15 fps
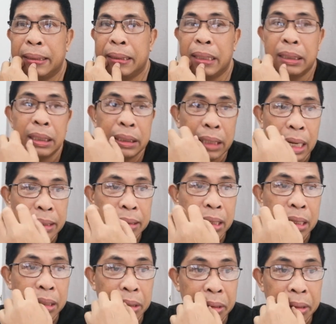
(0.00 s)
And this is, I
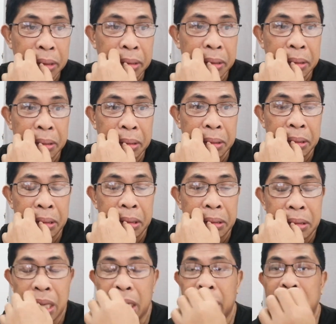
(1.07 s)
think, you know,
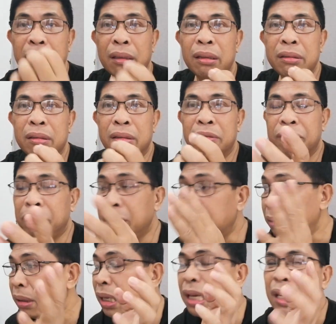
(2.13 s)
the result of
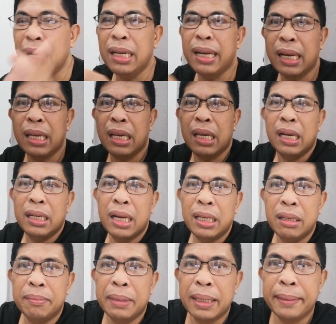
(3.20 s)
yung gigil na gigil na
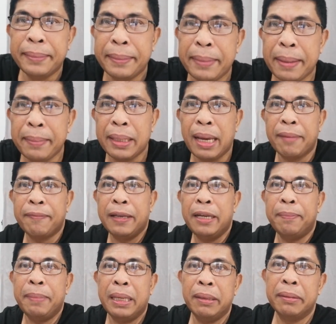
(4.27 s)
yung mga mamamayang
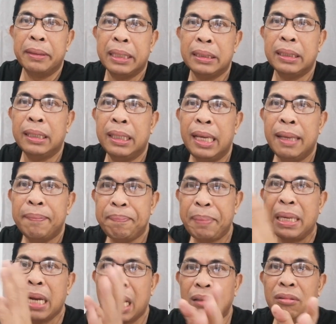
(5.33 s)
Pilipino kasi
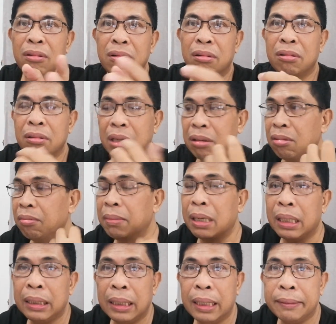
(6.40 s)
pinagluloko nito mga